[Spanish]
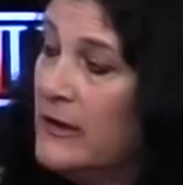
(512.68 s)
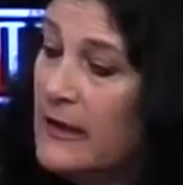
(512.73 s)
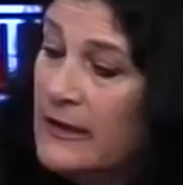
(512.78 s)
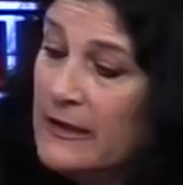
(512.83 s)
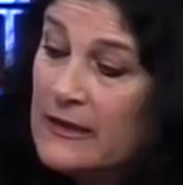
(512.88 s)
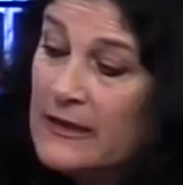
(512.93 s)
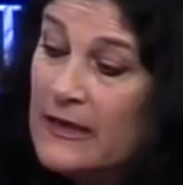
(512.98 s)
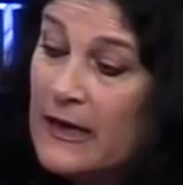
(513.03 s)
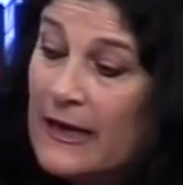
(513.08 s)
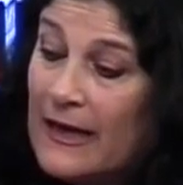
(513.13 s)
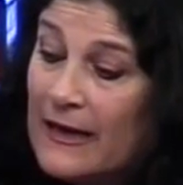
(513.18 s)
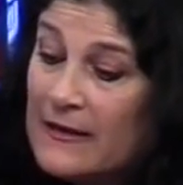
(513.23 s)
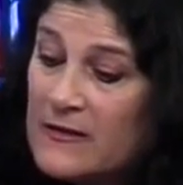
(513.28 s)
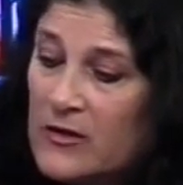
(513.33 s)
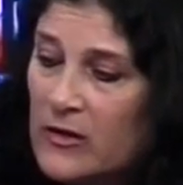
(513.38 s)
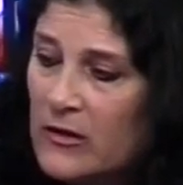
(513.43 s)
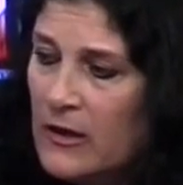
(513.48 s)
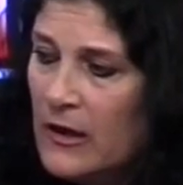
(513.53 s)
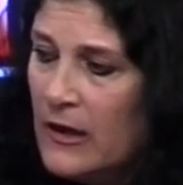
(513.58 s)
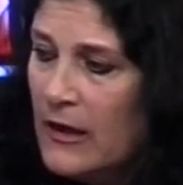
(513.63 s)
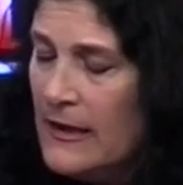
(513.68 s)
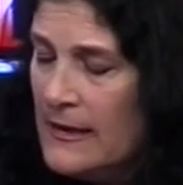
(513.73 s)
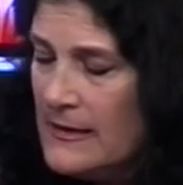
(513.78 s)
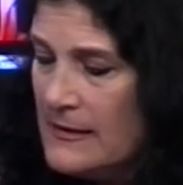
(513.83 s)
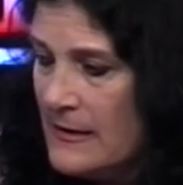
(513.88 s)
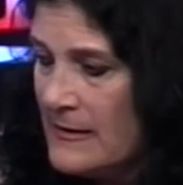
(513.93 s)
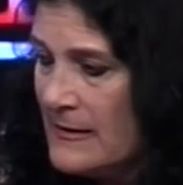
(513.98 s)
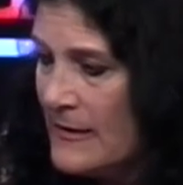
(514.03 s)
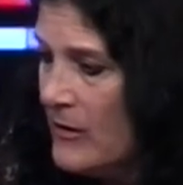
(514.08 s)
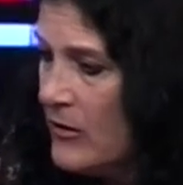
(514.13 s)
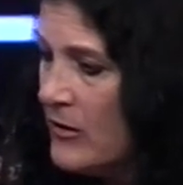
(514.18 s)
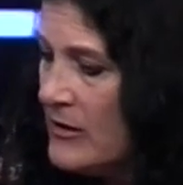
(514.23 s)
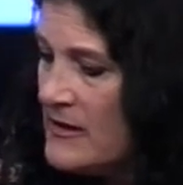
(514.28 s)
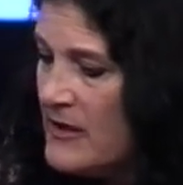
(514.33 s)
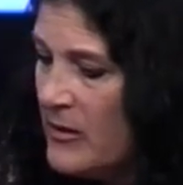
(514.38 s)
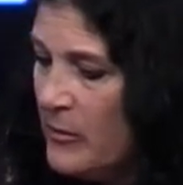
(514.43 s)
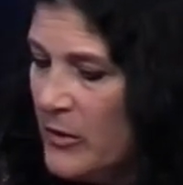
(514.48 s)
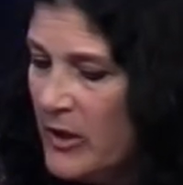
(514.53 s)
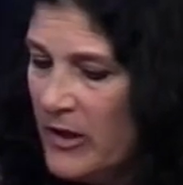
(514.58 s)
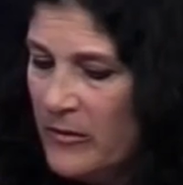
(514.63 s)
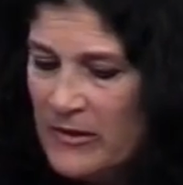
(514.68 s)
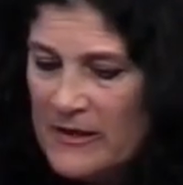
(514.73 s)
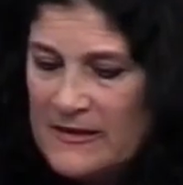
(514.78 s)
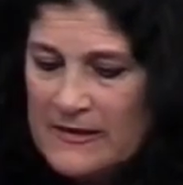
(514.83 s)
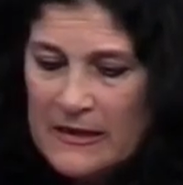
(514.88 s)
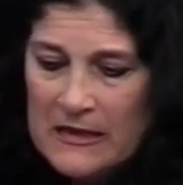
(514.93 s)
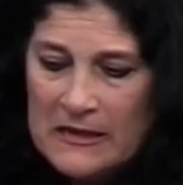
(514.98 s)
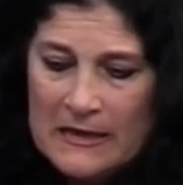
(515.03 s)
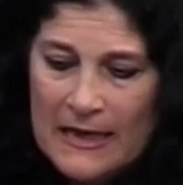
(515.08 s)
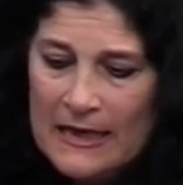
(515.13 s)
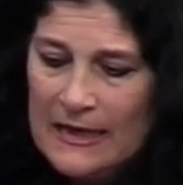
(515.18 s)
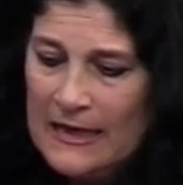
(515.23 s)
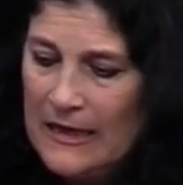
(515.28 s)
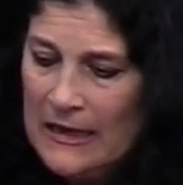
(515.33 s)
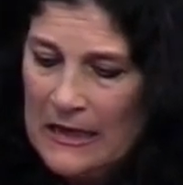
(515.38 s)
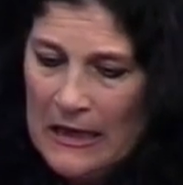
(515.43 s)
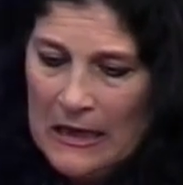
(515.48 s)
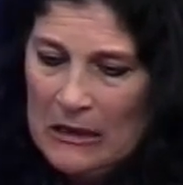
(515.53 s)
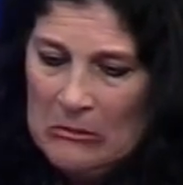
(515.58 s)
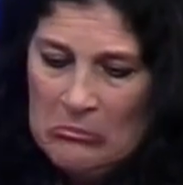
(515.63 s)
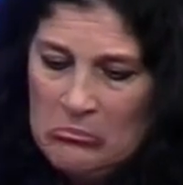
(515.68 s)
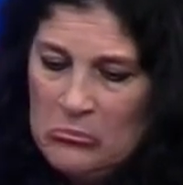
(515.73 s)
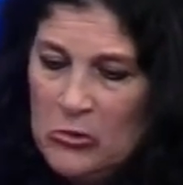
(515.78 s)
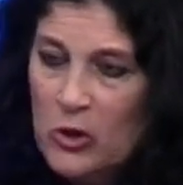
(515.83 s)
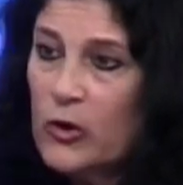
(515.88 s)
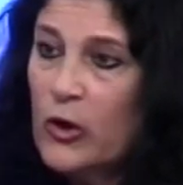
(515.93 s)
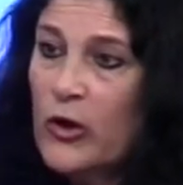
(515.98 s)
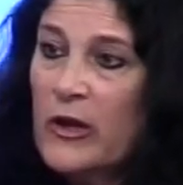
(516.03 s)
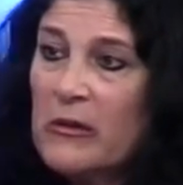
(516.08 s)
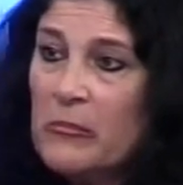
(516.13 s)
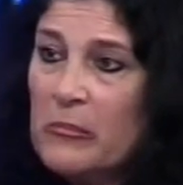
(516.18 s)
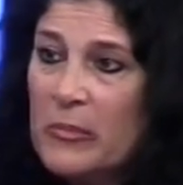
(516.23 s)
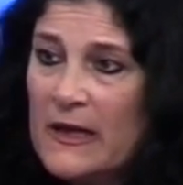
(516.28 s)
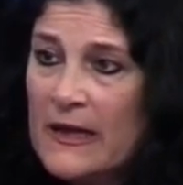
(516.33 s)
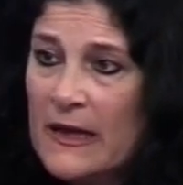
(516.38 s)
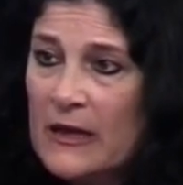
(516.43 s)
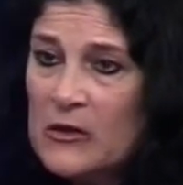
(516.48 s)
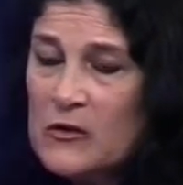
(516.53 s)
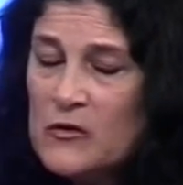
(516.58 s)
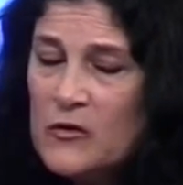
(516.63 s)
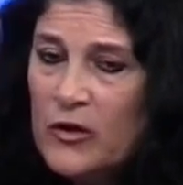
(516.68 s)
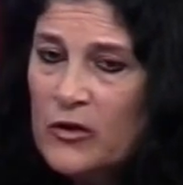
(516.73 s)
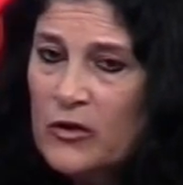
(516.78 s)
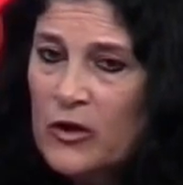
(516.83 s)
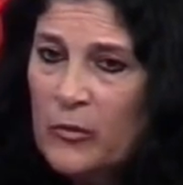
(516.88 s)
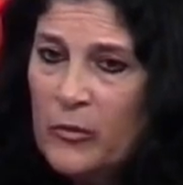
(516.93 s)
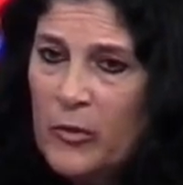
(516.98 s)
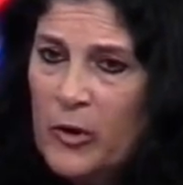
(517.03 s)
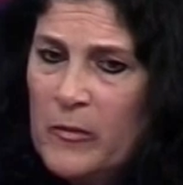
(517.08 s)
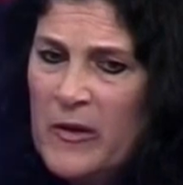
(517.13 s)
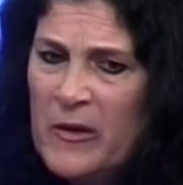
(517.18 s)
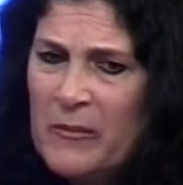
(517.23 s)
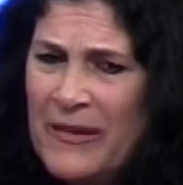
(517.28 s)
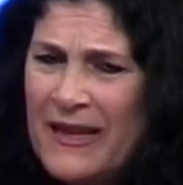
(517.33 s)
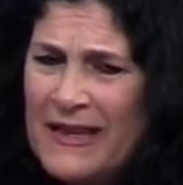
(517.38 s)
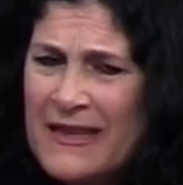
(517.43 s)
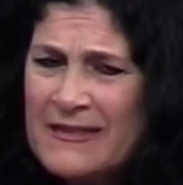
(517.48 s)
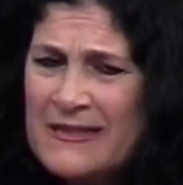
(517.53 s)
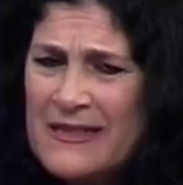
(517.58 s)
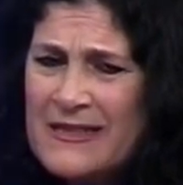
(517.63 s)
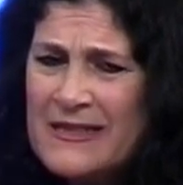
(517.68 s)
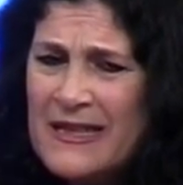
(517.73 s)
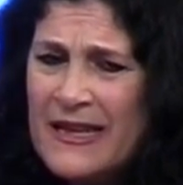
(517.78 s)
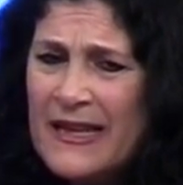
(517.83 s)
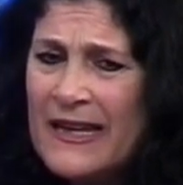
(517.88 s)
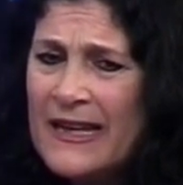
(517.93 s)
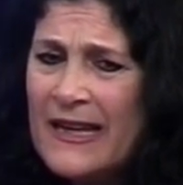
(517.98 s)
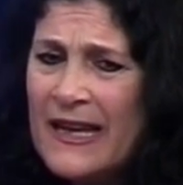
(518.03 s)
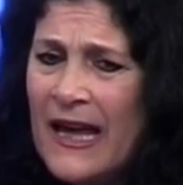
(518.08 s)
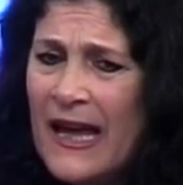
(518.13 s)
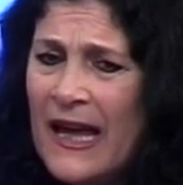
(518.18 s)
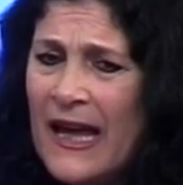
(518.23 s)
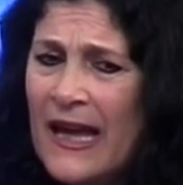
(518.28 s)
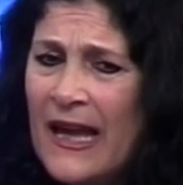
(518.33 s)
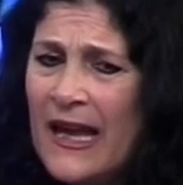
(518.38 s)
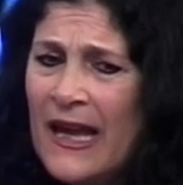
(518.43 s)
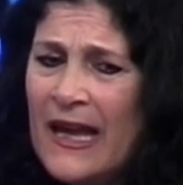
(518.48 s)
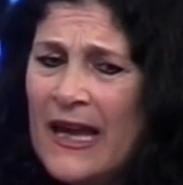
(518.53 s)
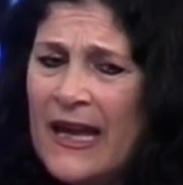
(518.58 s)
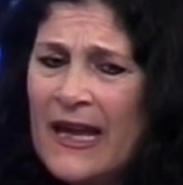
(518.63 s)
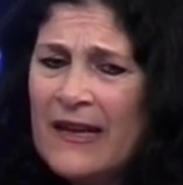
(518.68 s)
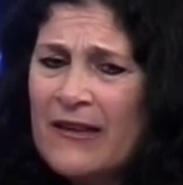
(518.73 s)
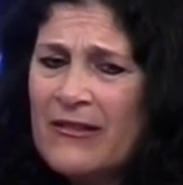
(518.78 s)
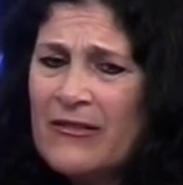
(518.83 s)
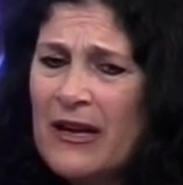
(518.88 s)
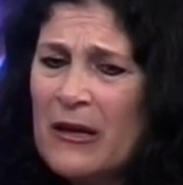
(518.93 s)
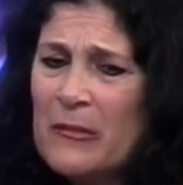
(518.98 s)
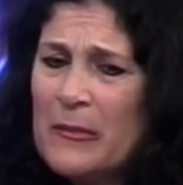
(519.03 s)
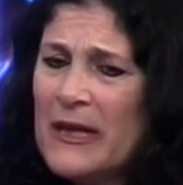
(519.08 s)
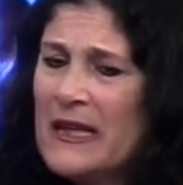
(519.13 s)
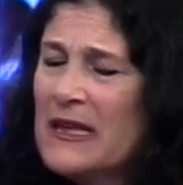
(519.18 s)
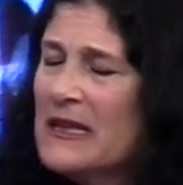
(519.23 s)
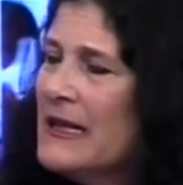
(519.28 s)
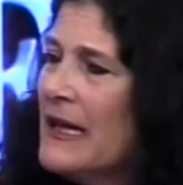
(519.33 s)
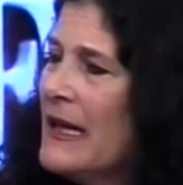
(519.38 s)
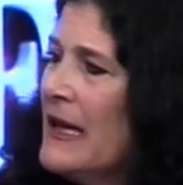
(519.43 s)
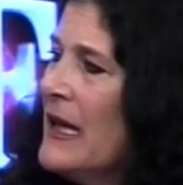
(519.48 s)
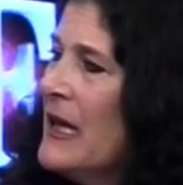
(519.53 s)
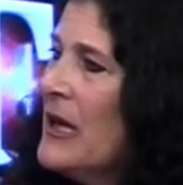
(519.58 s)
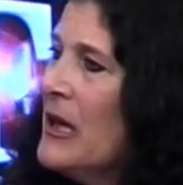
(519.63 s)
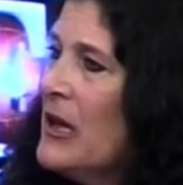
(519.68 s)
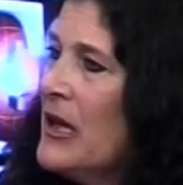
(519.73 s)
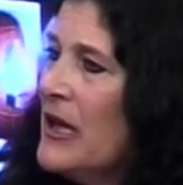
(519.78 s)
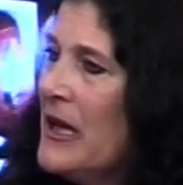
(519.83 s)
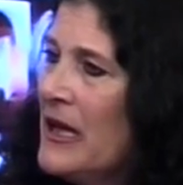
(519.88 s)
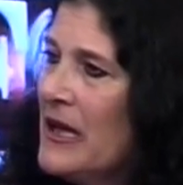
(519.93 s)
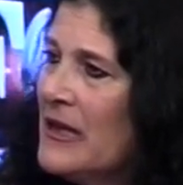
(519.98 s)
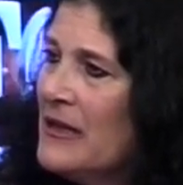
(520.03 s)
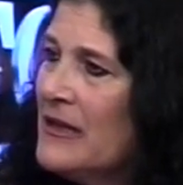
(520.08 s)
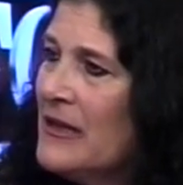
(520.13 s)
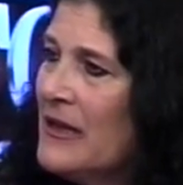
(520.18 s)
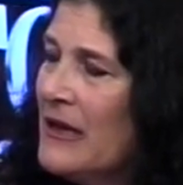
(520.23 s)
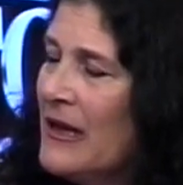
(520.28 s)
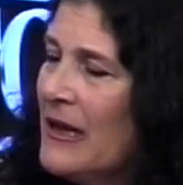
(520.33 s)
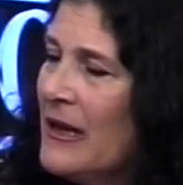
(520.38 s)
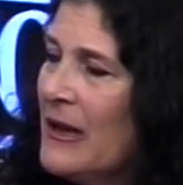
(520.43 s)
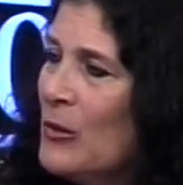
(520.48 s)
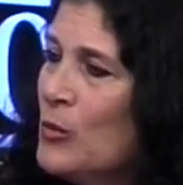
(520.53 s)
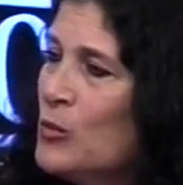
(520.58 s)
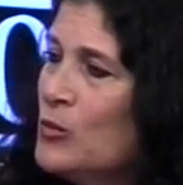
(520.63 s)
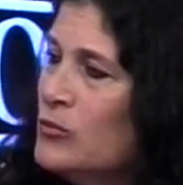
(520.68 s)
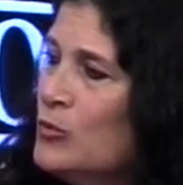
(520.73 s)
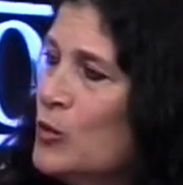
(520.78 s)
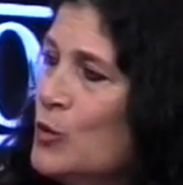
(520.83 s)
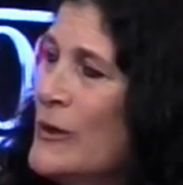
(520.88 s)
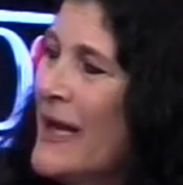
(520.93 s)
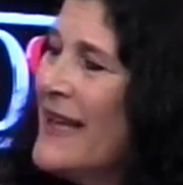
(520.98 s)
en este caso, Cicerones se puede presentar, la ley no nos impide a nosotros, pero me parece sería realmente este, un,